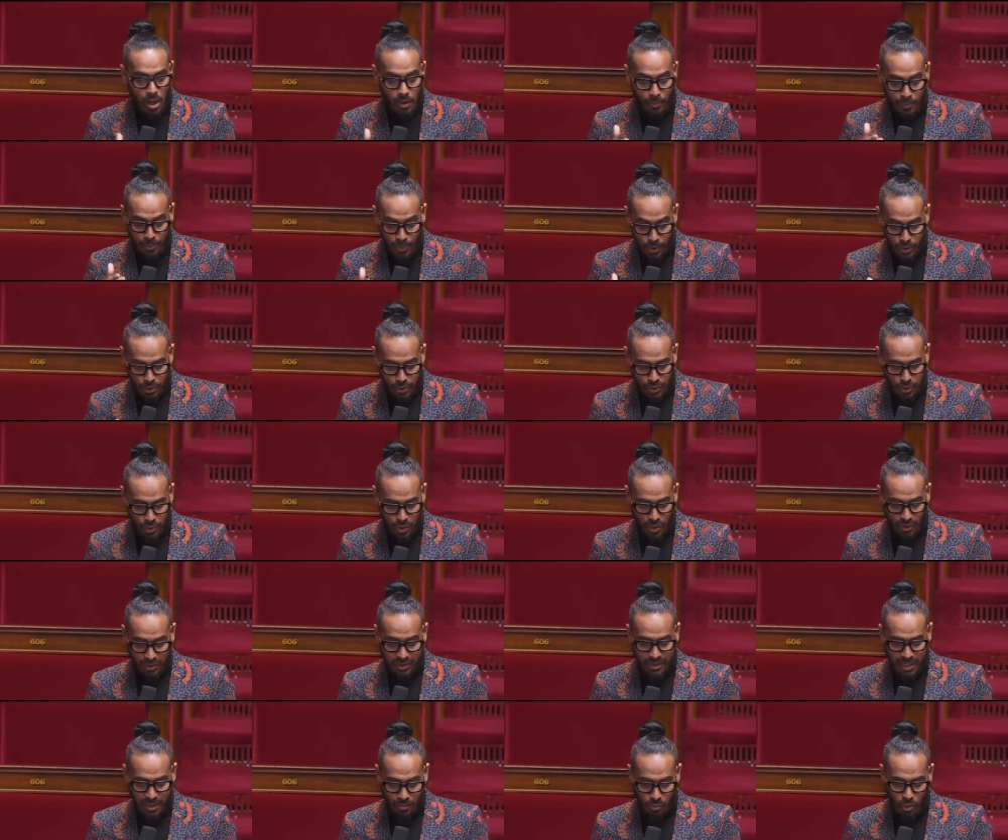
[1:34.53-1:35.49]

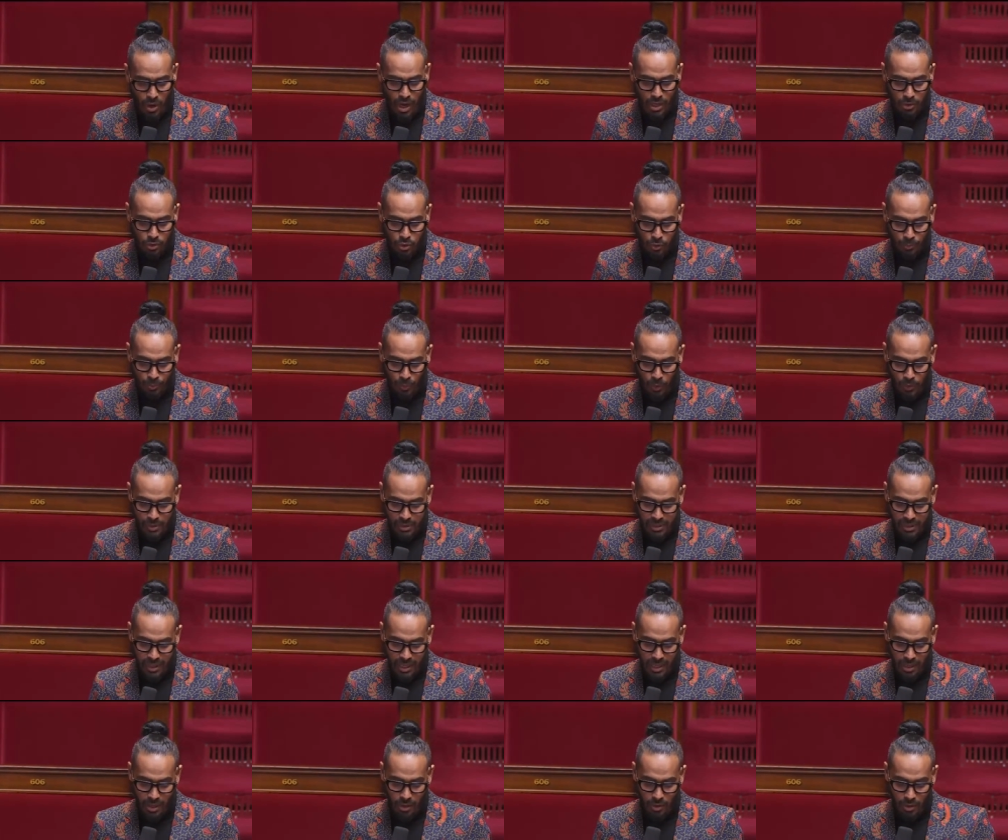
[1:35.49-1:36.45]
Plusieurs témoins du
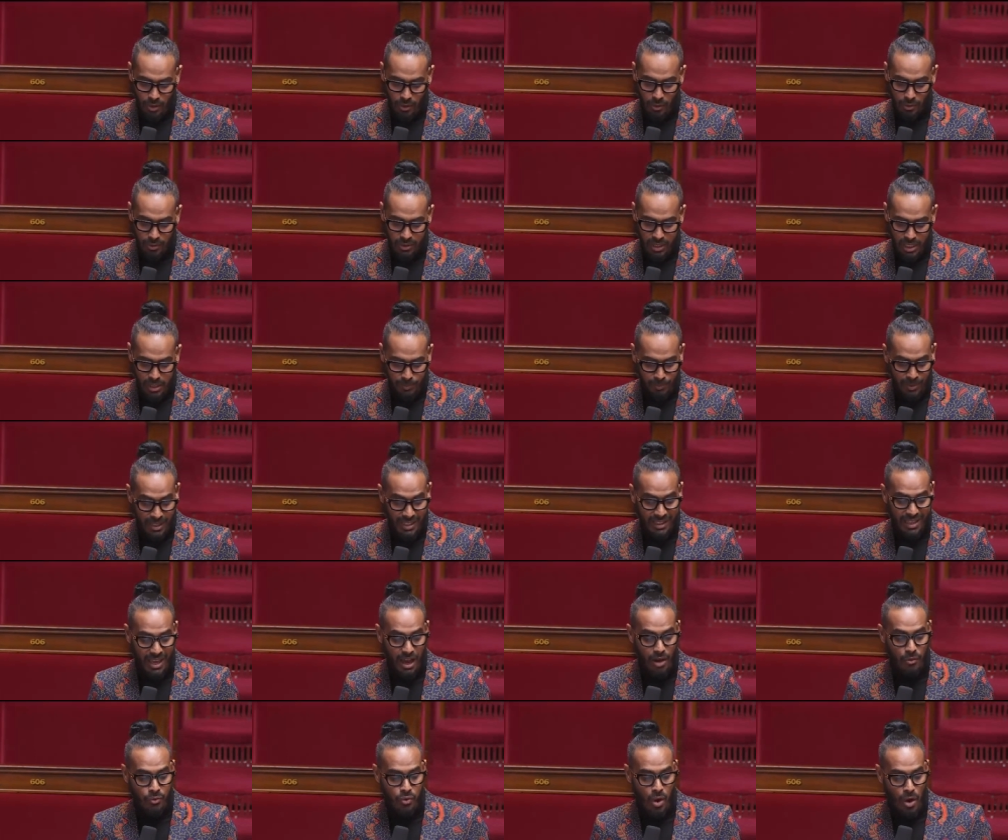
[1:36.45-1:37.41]
procès euh, ont
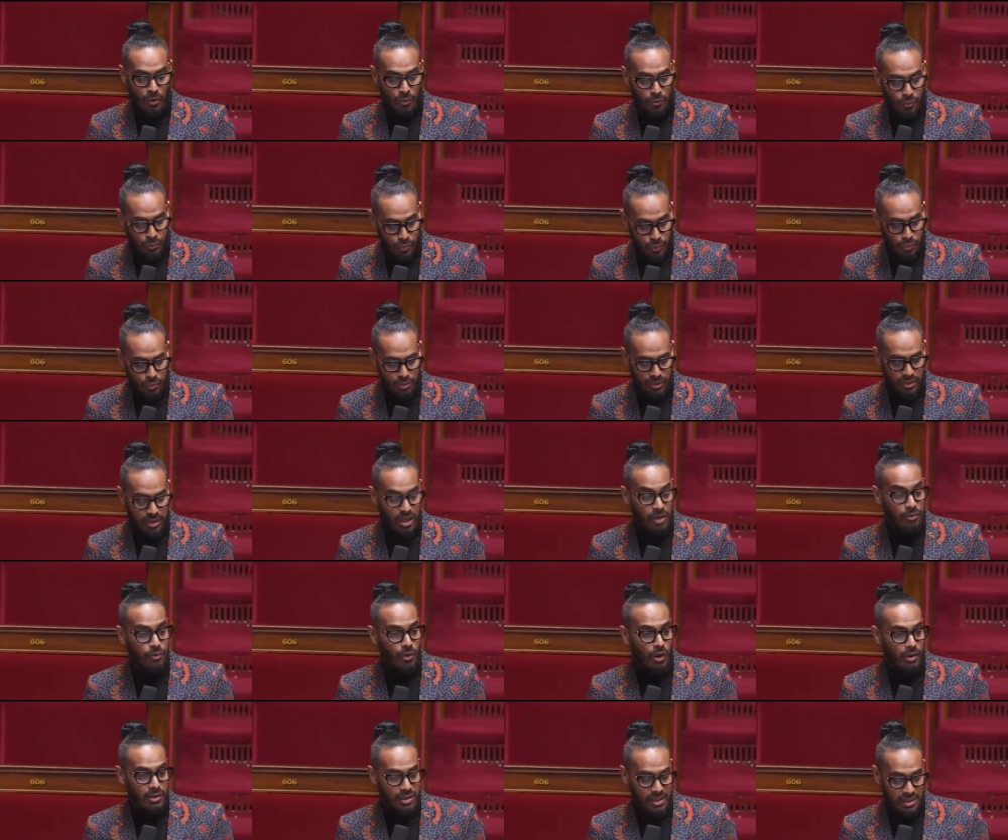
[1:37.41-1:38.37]
expliqué avoir vu des
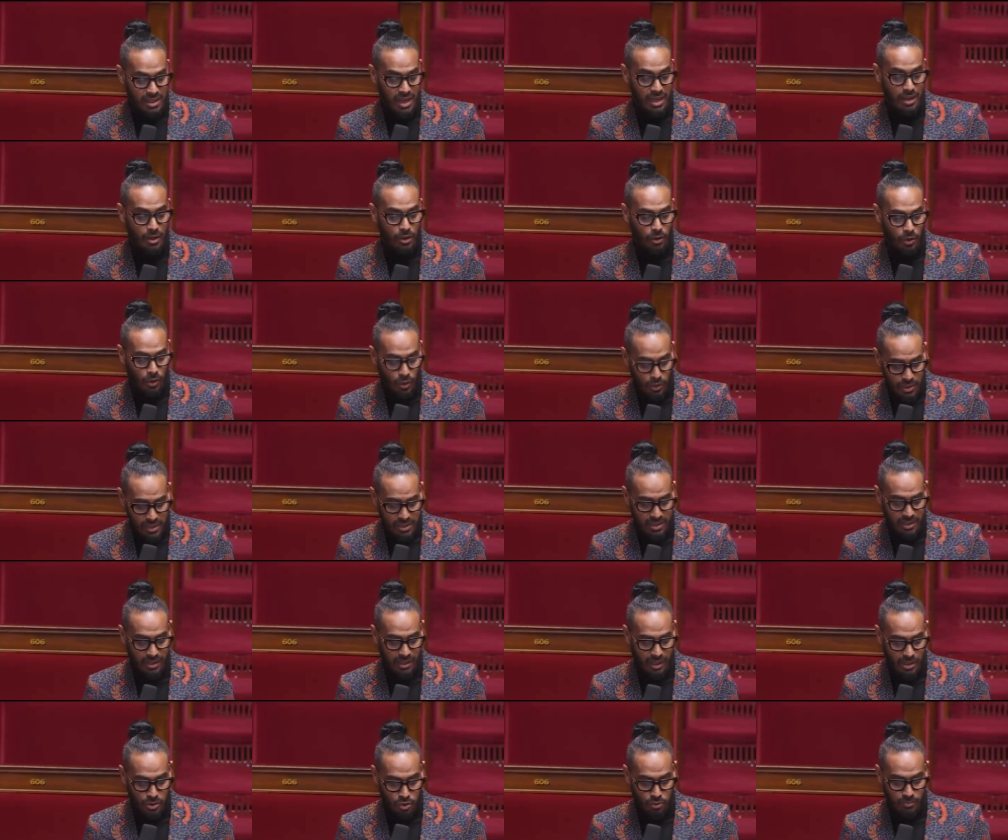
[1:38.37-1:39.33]
Français
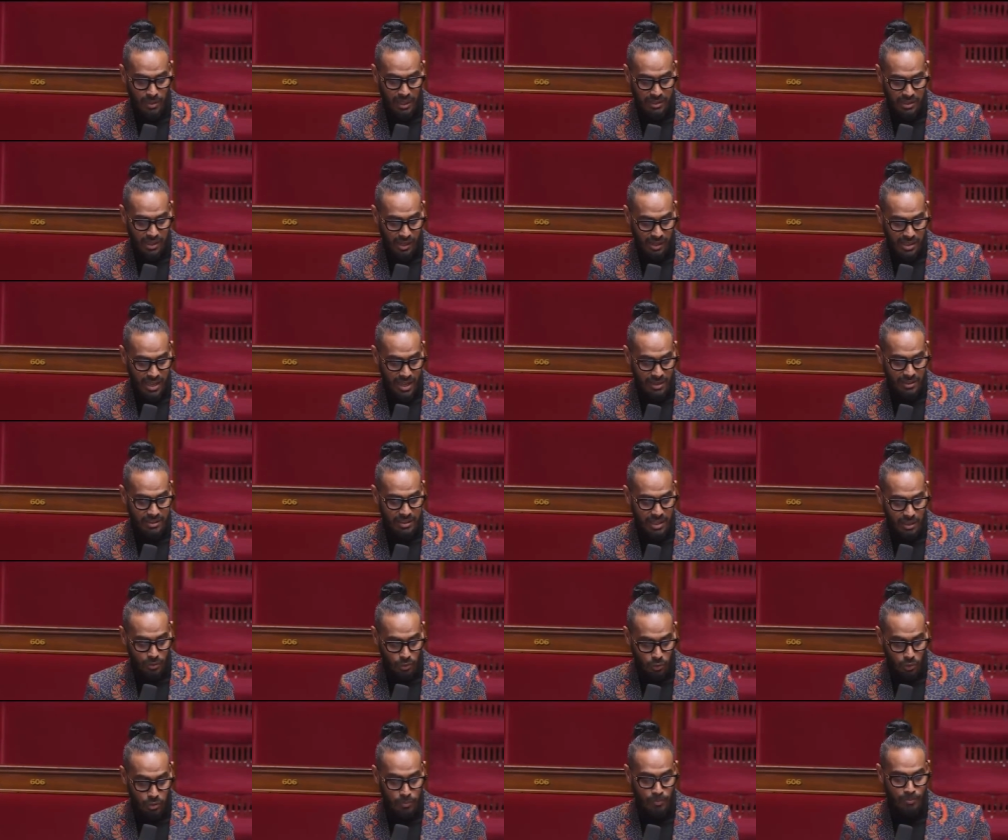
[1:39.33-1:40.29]
retirer du matériel
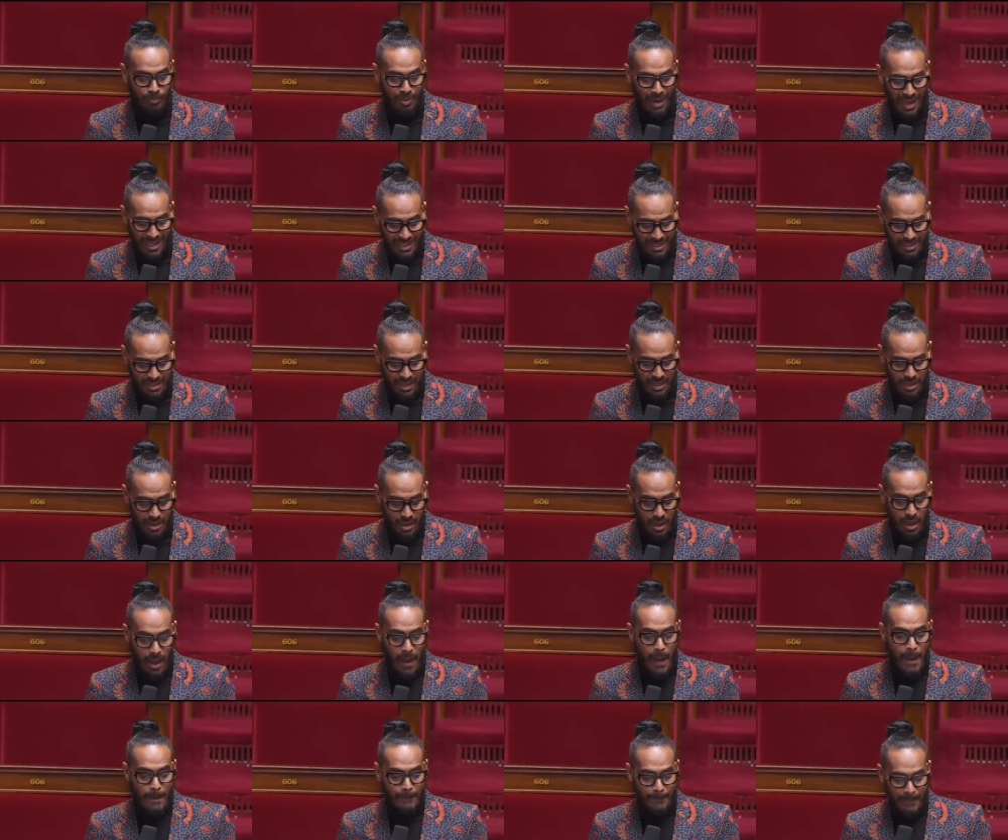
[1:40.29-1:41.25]
d'écoute placé
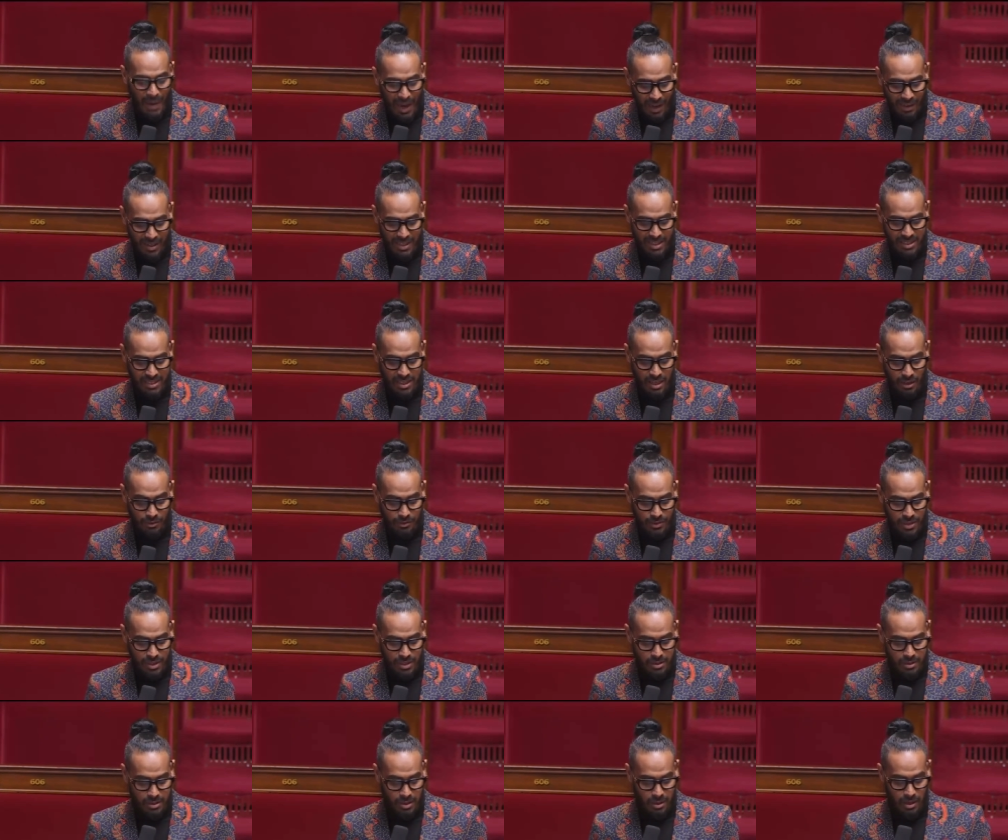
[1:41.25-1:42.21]
par les
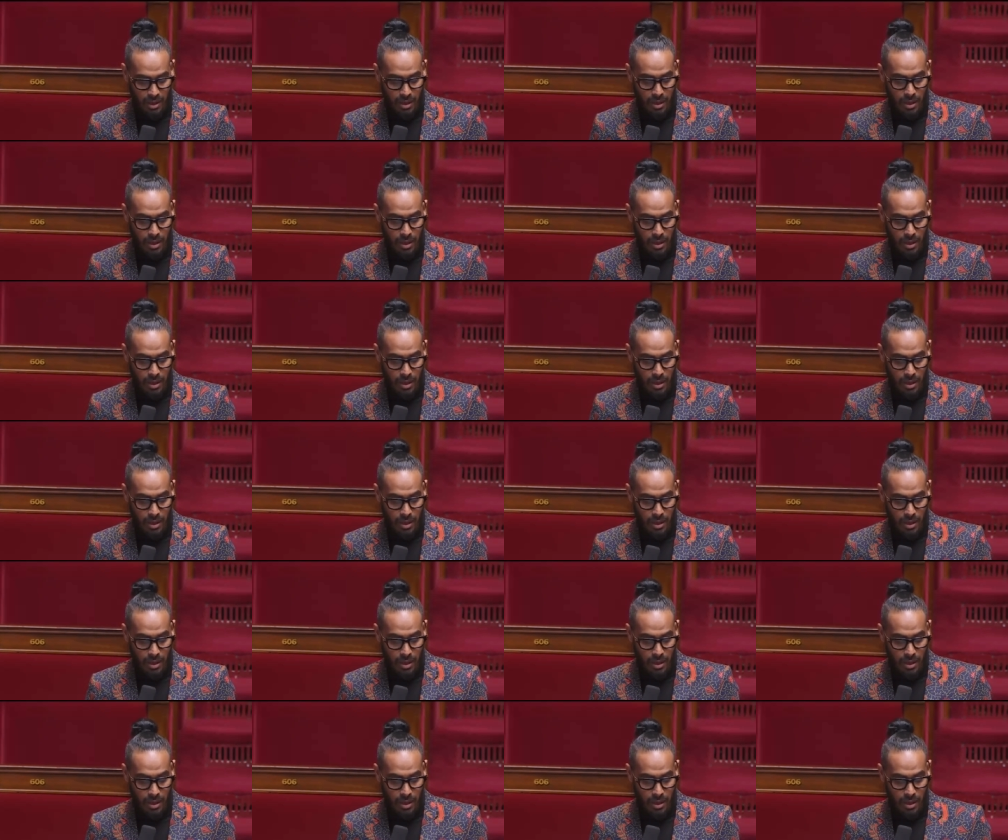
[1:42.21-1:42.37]
services